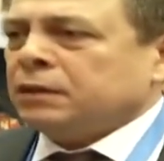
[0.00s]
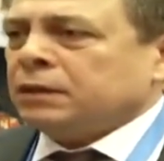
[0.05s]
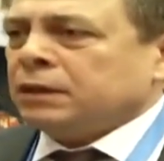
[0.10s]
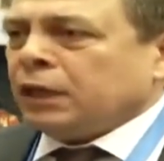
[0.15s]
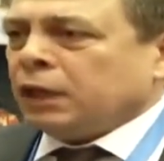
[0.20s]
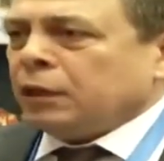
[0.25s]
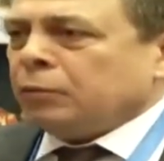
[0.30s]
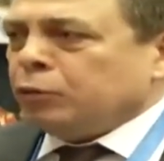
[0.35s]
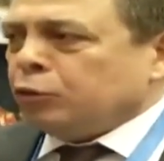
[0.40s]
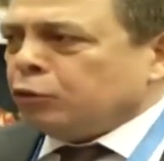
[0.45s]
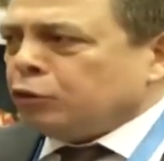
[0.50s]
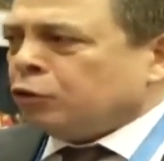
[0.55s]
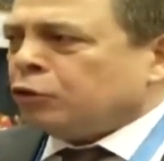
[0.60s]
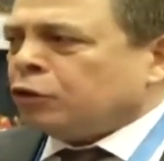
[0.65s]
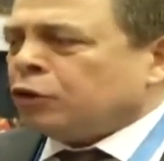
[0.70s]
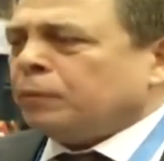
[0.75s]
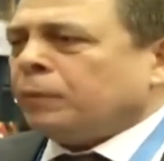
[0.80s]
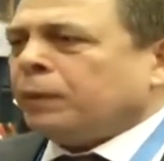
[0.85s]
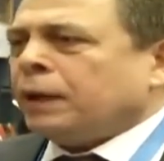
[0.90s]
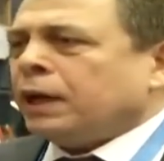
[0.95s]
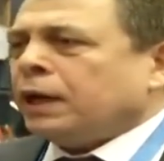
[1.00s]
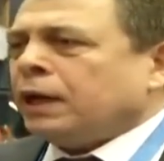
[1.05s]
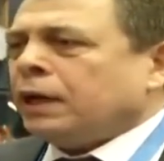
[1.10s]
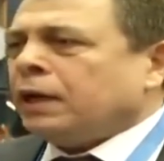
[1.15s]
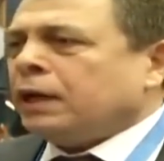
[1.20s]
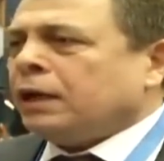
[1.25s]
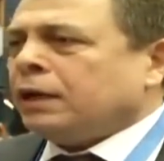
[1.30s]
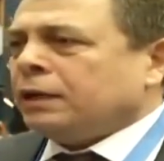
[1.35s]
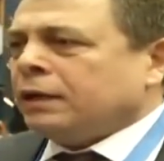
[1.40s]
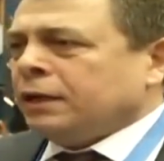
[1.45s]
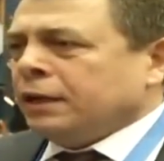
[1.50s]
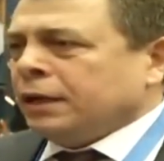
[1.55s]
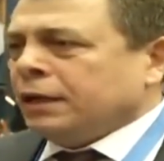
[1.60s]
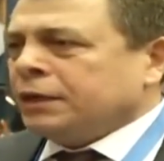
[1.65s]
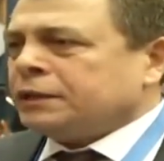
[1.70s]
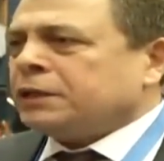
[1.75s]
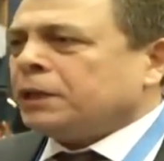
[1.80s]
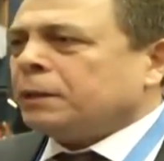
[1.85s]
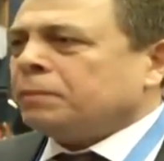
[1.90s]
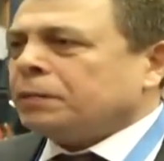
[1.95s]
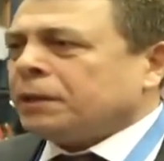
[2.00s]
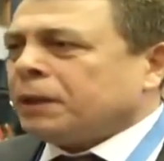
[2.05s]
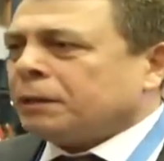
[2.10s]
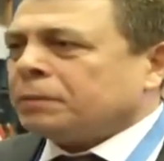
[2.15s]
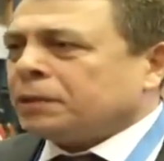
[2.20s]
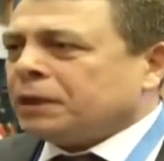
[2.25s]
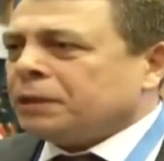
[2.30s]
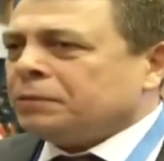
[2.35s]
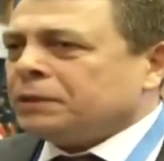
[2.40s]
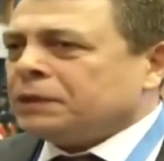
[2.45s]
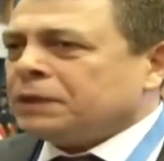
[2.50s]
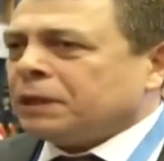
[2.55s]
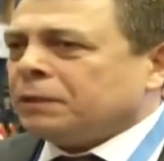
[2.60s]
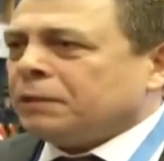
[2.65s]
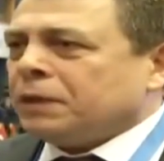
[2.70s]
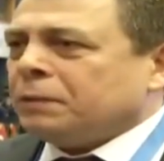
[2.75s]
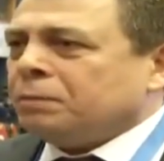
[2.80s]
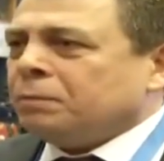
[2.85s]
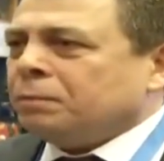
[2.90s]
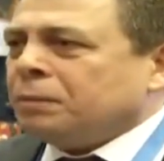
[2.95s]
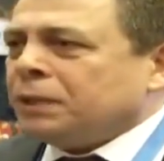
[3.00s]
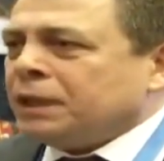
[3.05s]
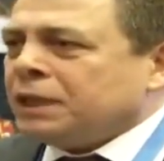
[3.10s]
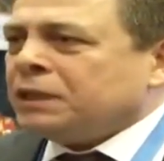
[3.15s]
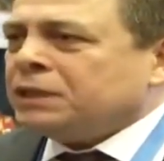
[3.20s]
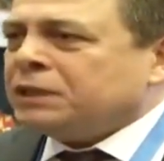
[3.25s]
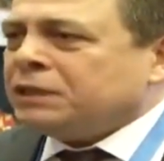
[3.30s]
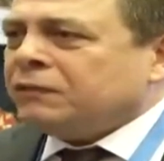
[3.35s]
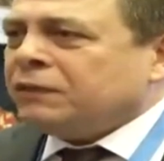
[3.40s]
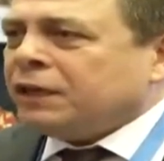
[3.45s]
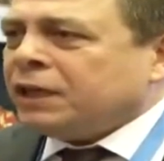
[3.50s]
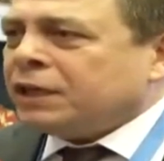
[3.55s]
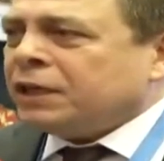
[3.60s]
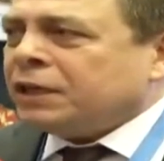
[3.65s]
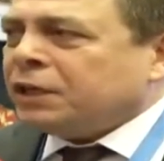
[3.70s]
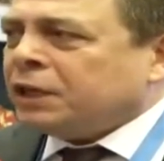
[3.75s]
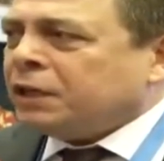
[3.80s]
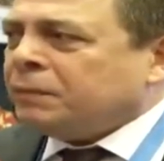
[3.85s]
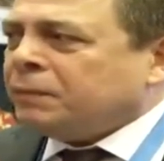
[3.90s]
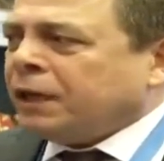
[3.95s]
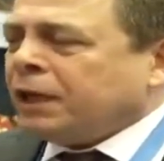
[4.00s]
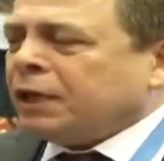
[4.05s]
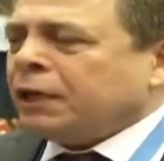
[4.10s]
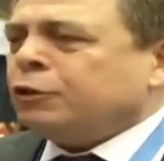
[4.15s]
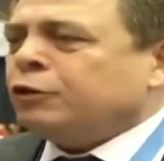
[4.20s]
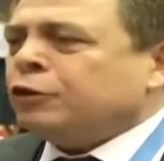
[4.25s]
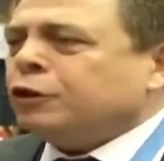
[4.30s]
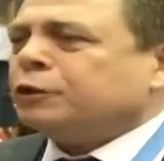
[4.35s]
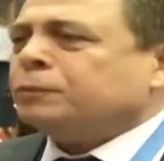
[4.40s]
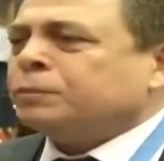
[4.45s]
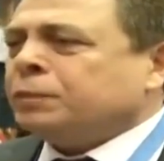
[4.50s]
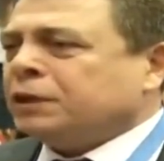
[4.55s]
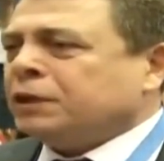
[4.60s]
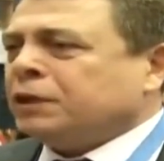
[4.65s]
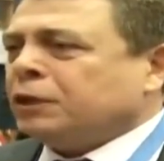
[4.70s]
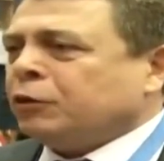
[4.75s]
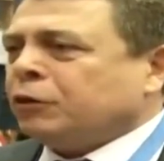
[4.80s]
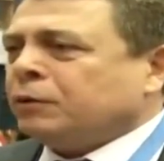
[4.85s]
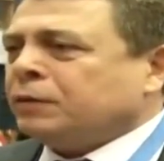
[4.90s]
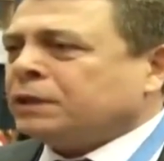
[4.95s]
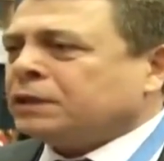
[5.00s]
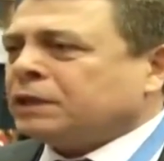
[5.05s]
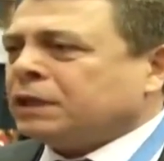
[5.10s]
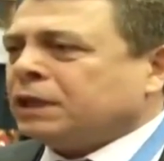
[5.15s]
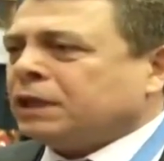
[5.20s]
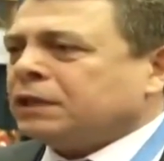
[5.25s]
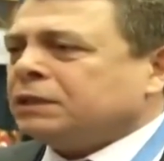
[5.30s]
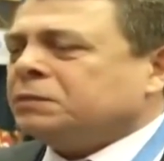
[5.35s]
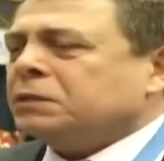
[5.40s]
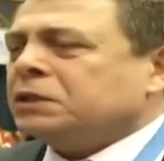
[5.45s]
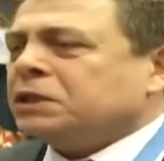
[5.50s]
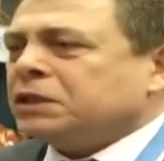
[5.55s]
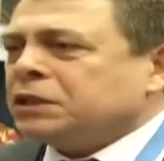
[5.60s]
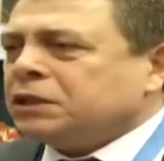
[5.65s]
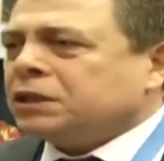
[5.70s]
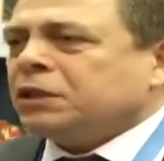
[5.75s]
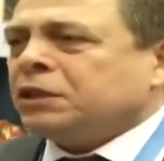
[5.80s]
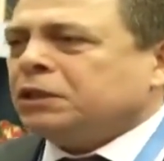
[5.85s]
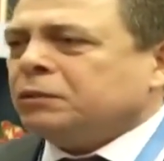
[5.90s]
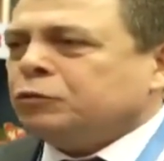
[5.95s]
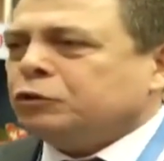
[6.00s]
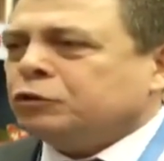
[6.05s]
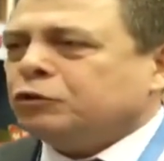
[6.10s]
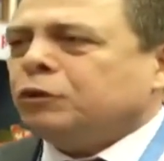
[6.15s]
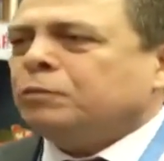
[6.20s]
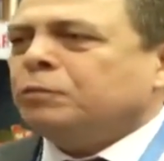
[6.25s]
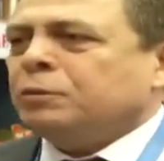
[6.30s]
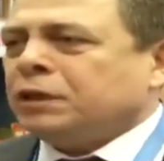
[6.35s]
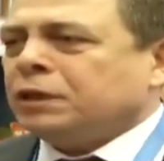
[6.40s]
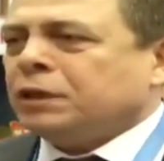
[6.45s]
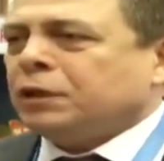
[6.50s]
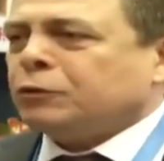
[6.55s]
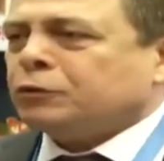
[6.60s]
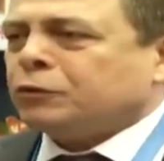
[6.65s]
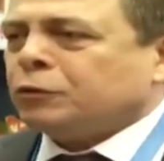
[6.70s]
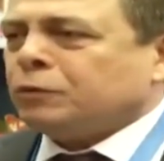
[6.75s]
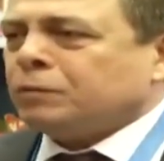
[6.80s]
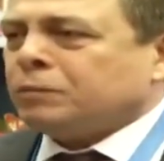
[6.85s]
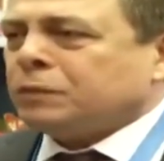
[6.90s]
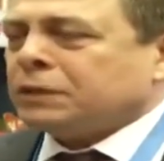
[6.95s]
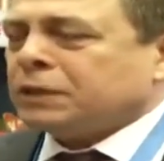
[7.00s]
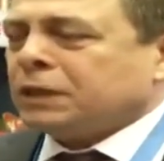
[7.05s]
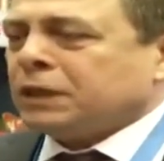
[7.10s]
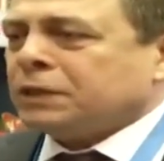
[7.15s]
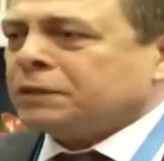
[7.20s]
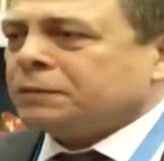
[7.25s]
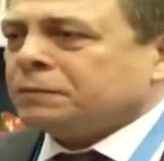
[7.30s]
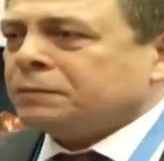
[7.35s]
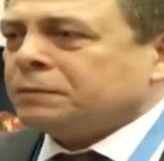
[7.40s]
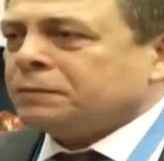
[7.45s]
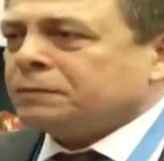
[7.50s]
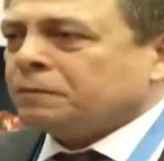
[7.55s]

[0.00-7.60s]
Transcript: Yani bugünkü parayla hesap yaptığımız zaman birinci vergi dilimi 54 bin lira olması lazım. ikinci dilim 110 bin lira olması lazım.